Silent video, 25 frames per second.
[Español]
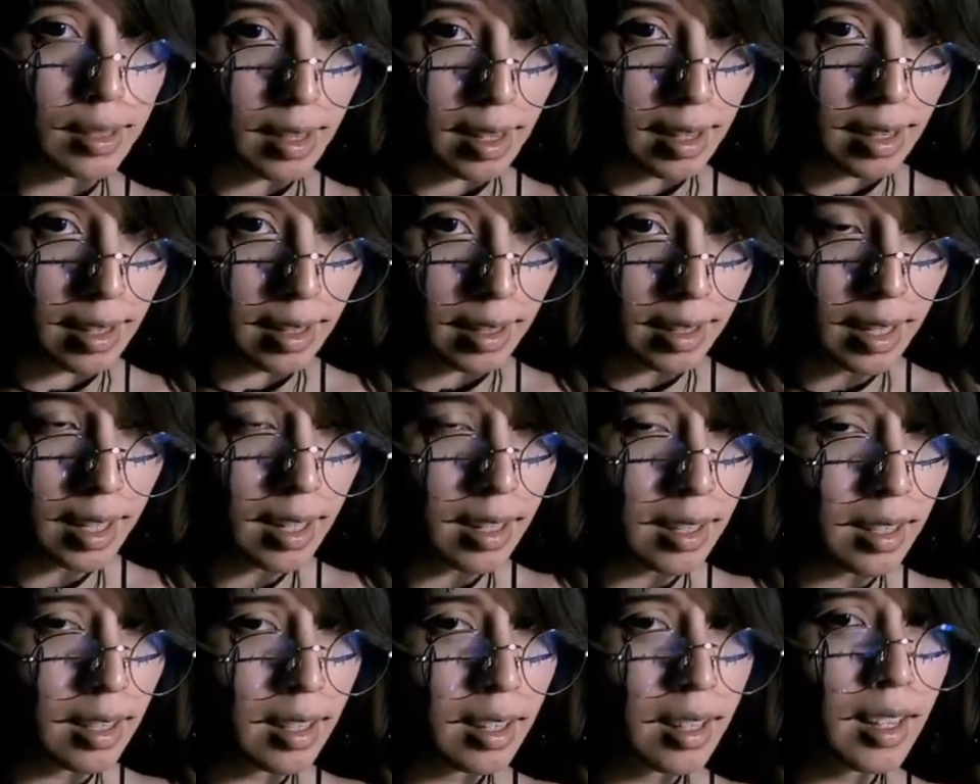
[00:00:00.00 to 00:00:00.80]
The Silent
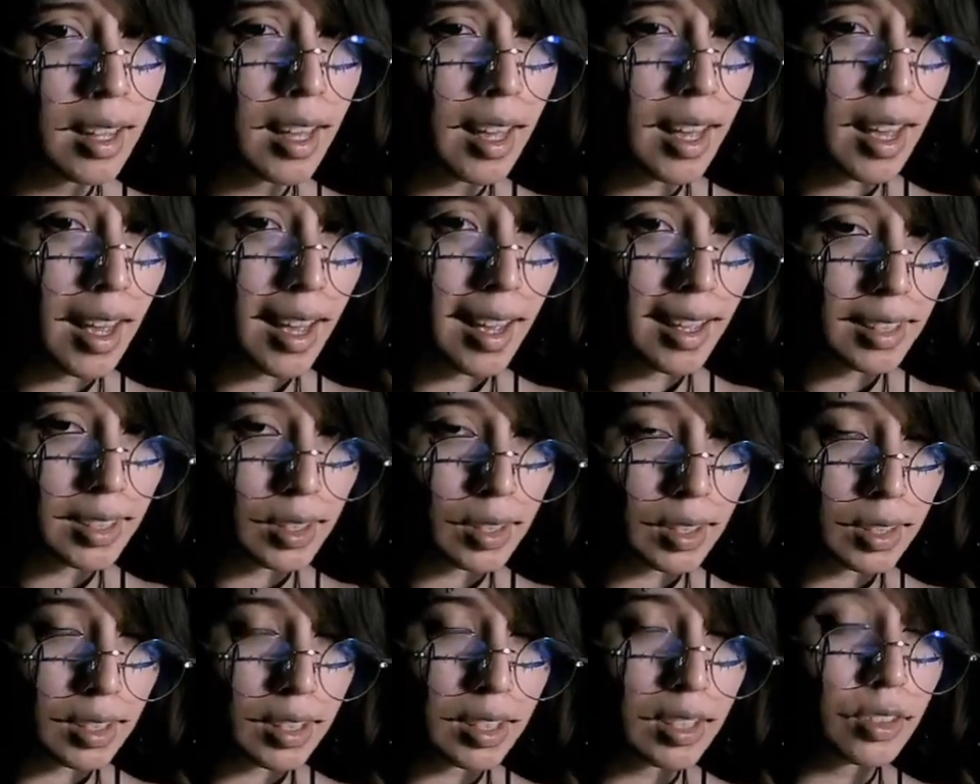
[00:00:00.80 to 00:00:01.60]
Hill.
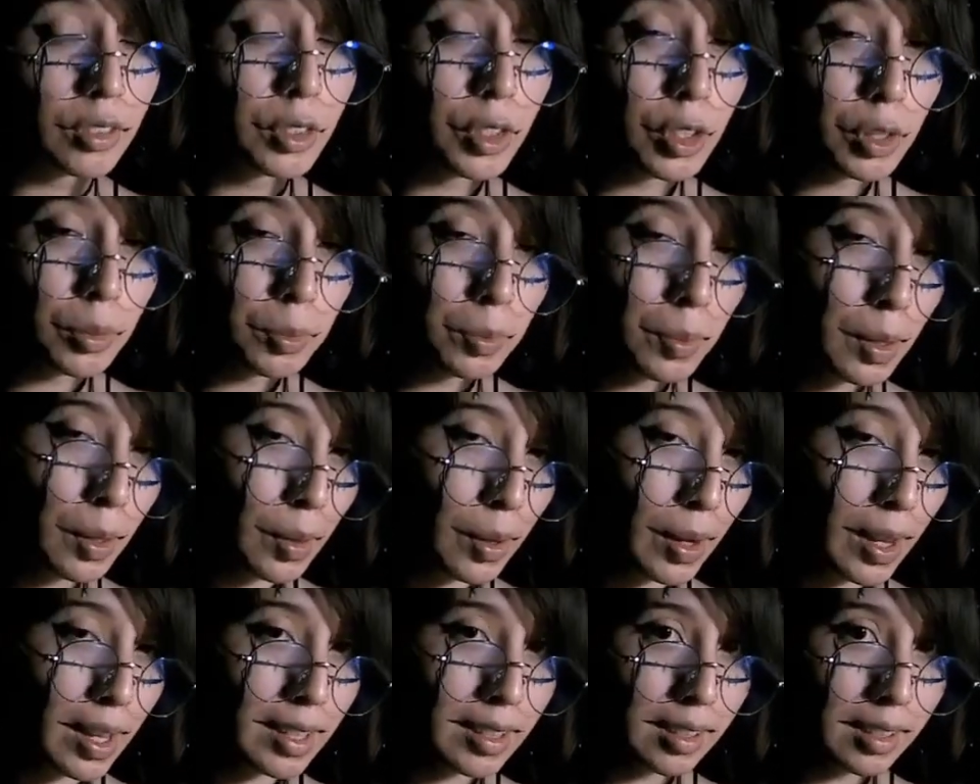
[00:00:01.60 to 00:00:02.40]
Eso sí, yo
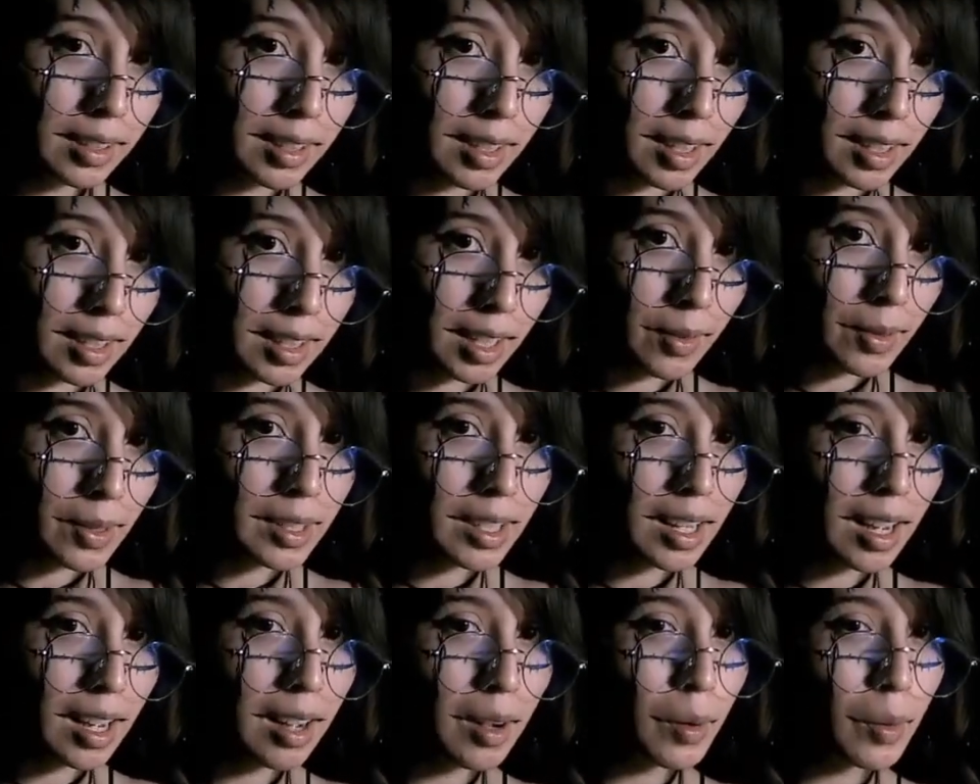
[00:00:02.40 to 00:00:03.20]
espero que si te
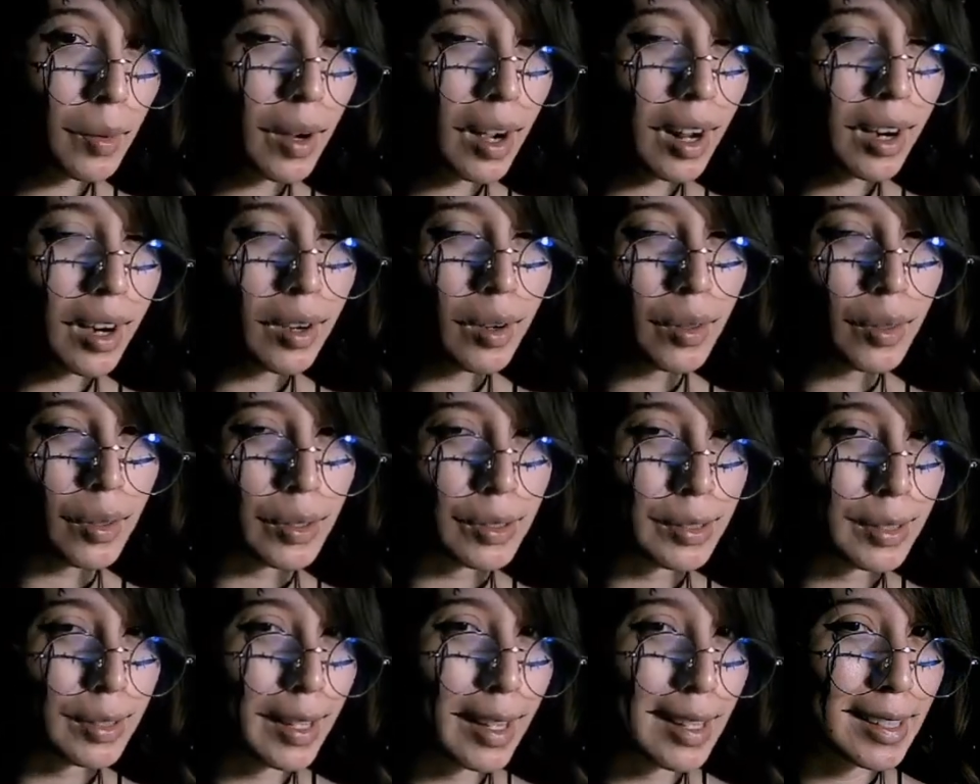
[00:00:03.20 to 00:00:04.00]
atreves a
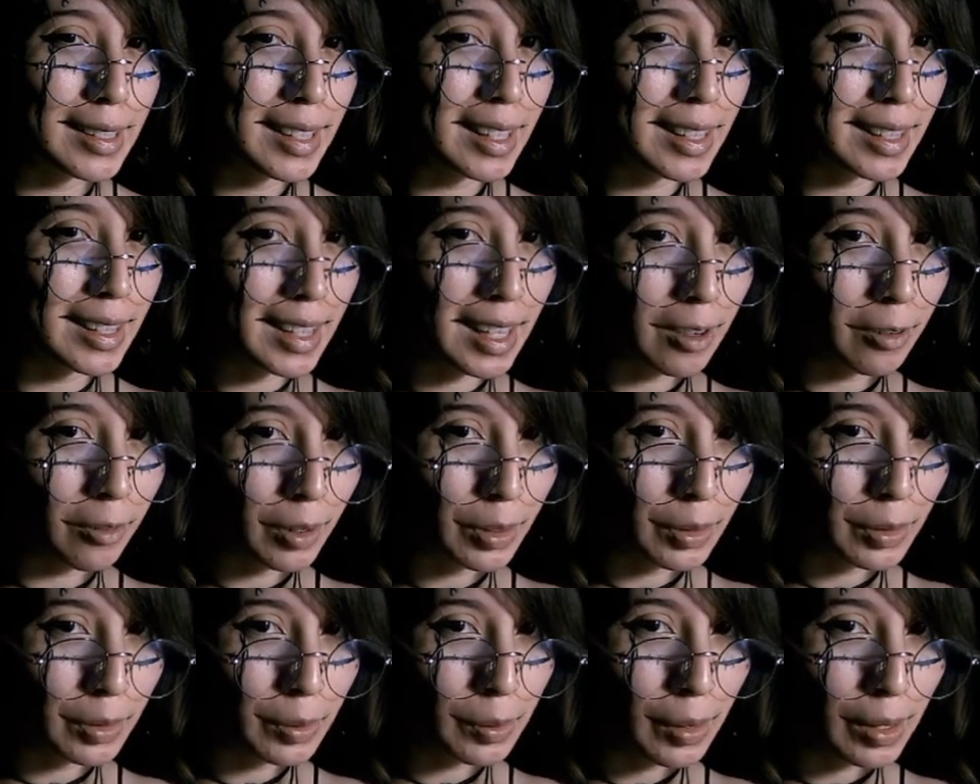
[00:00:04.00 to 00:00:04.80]
jugarlo nos digas qué
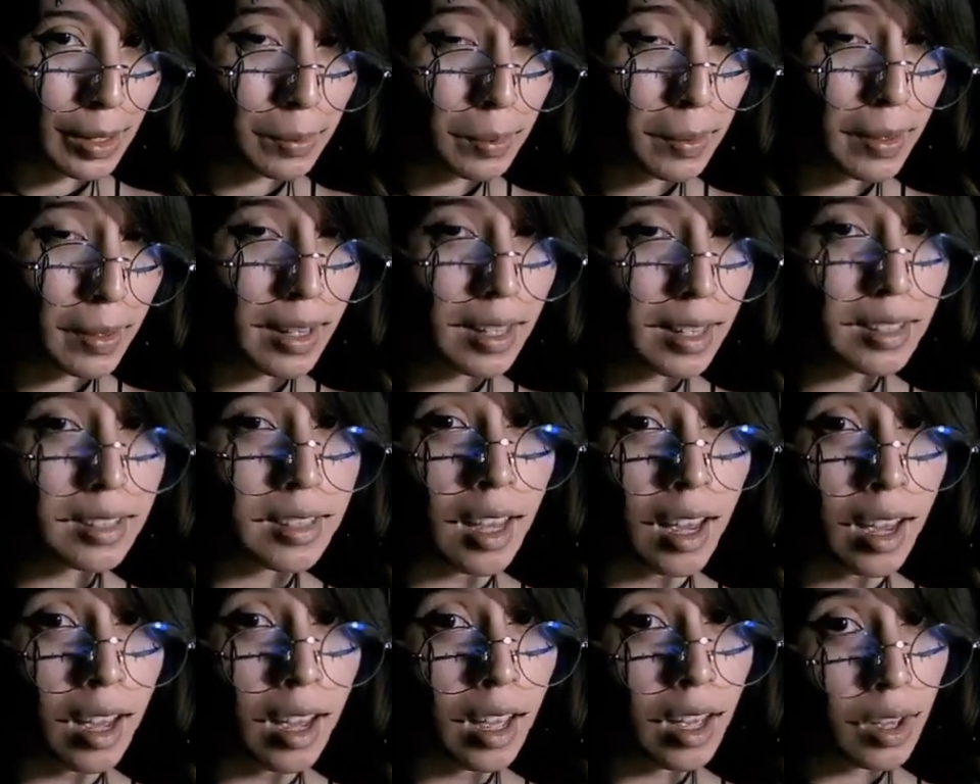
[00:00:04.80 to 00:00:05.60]
tal fue tu
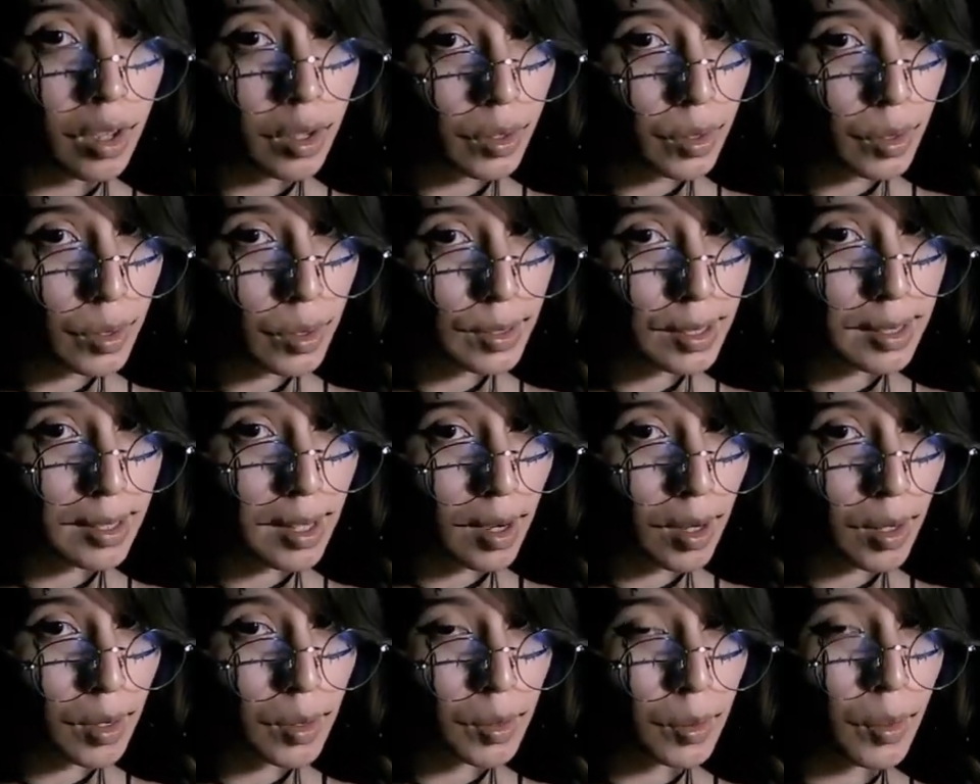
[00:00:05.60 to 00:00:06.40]
experiencia. O
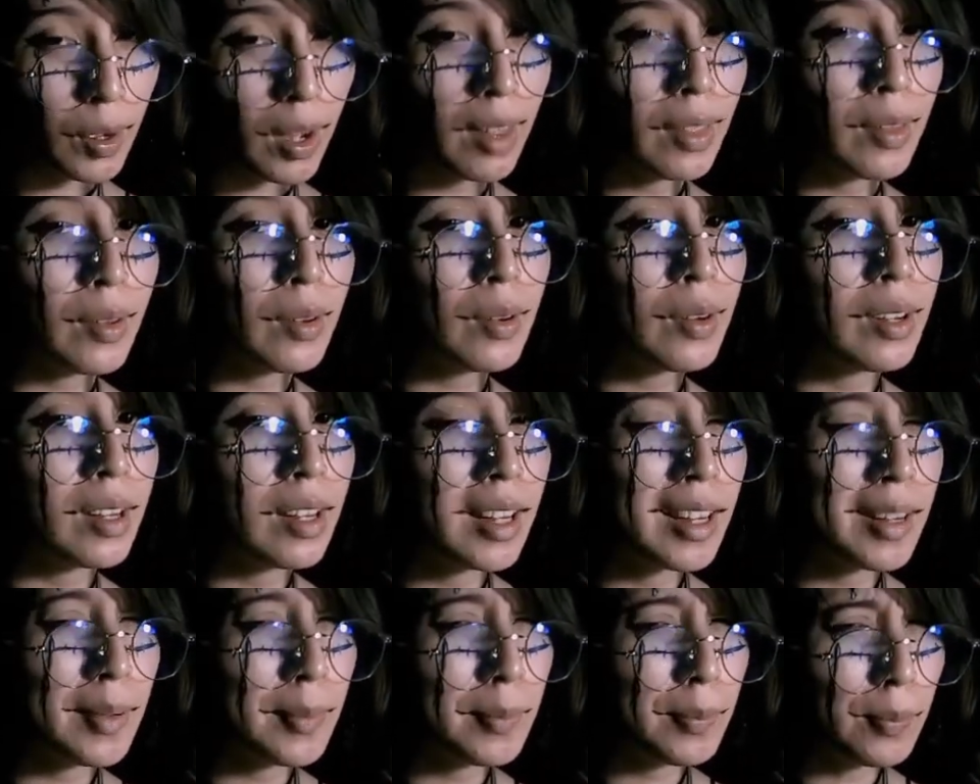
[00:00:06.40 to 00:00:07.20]
si ya lo has jugado,
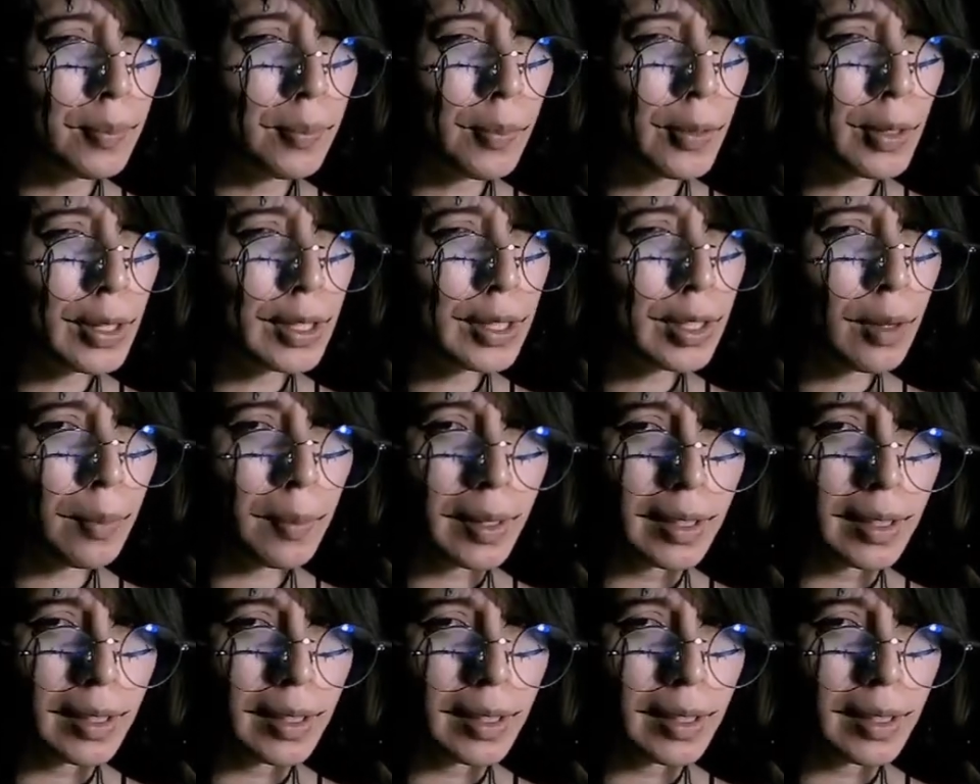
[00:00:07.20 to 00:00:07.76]
pues